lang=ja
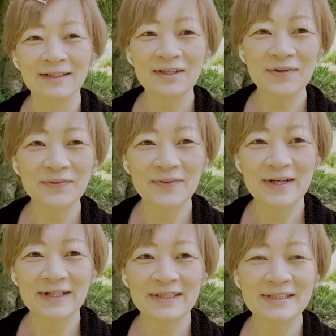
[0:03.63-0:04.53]
今日
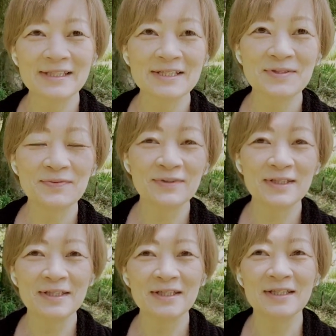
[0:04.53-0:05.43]
は久しぶ
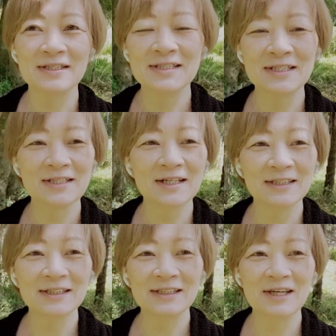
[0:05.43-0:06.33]
りに実家
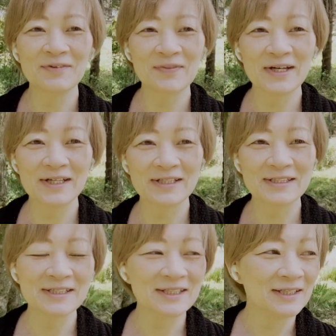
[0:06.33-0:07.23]
に来ていま
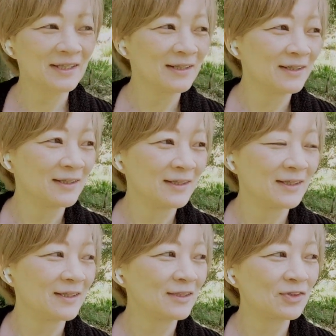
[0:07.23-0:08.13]
す。
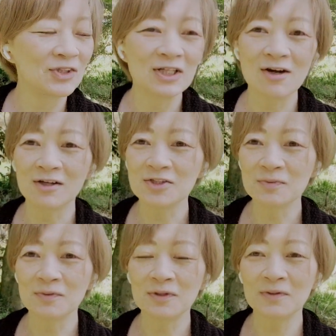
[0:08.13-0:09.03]
2ヶ月
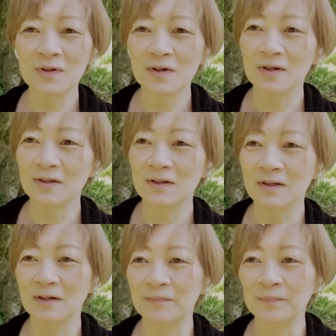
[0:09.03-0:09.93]
ぶりぐらいか
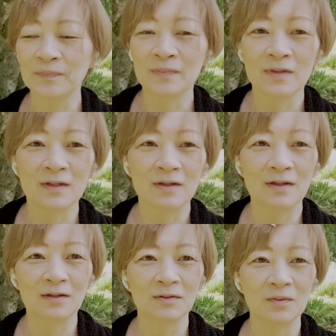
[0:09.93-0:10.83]
な。
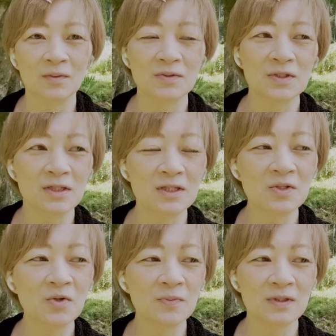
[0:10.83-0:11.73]
金
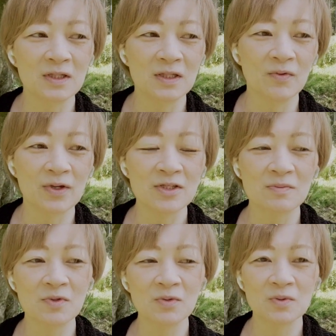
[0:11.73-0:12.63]
曜日にお休
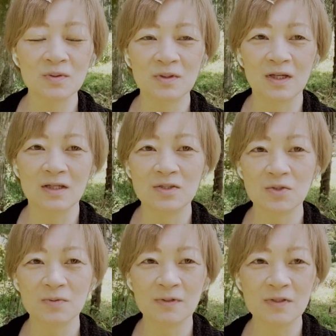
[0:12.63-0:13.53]
みを取って
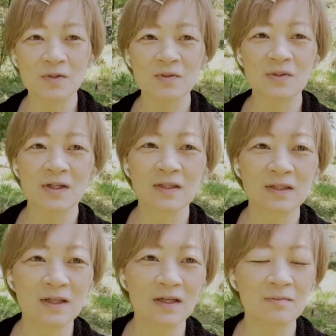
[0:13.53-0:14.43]
週末を使っ
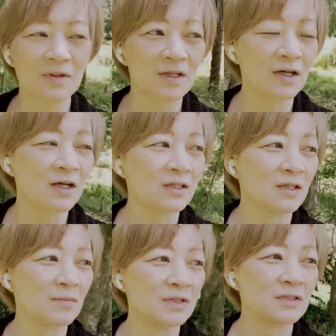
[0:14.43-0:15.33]
て今ね帰っ
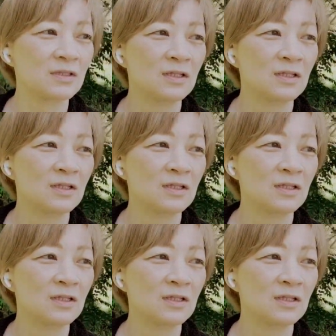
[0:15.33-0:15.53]
てます。